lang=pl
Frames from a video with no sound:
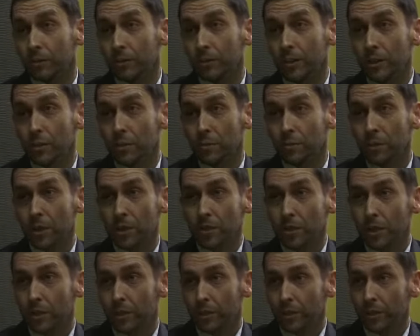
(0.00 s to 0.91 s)
To znaczy
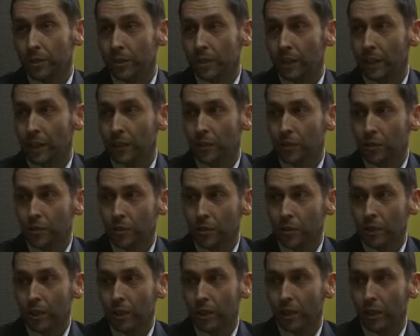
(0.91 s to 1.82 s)
pierwszy to jest taki,
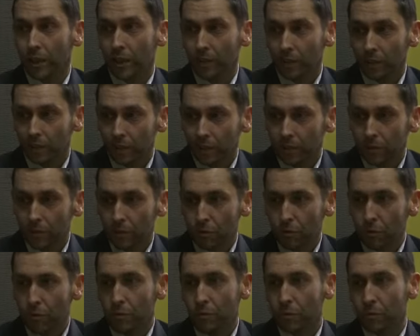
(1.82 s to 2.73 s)
że nie
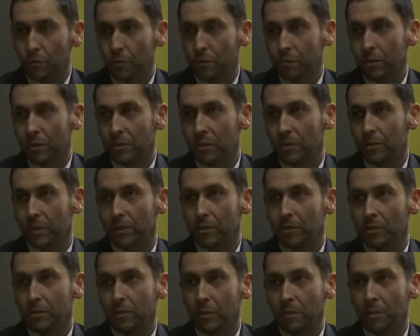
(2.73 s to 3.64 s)
zdążyliśmy
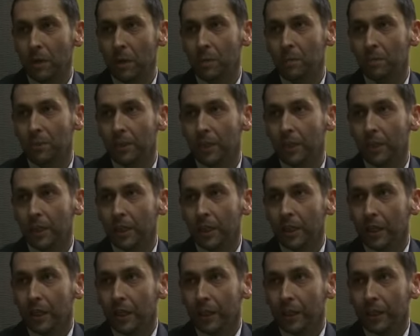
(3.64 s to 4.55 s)
przymocować sobie mapy
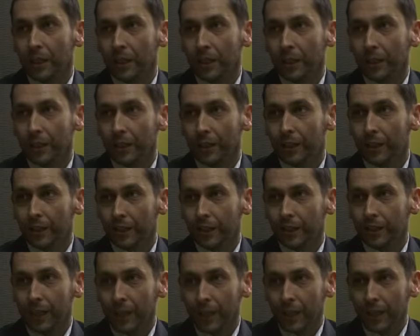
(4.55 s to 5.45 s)
e,
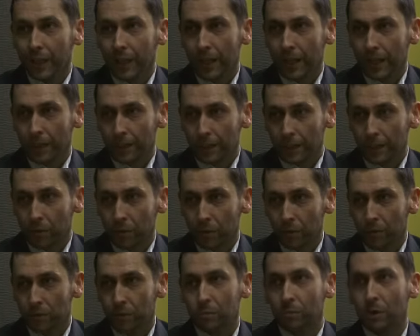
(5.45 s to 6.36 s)
na kajak i nam
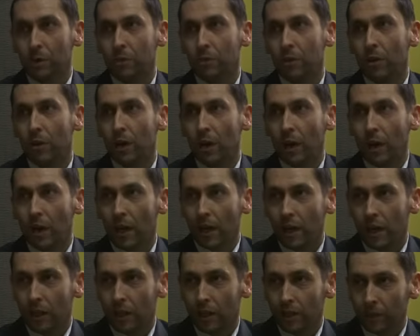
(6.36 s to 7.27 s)
ją zmyło,
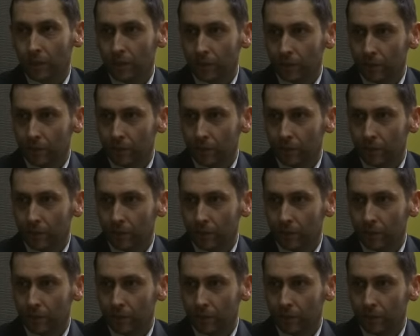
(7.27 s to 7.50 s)
a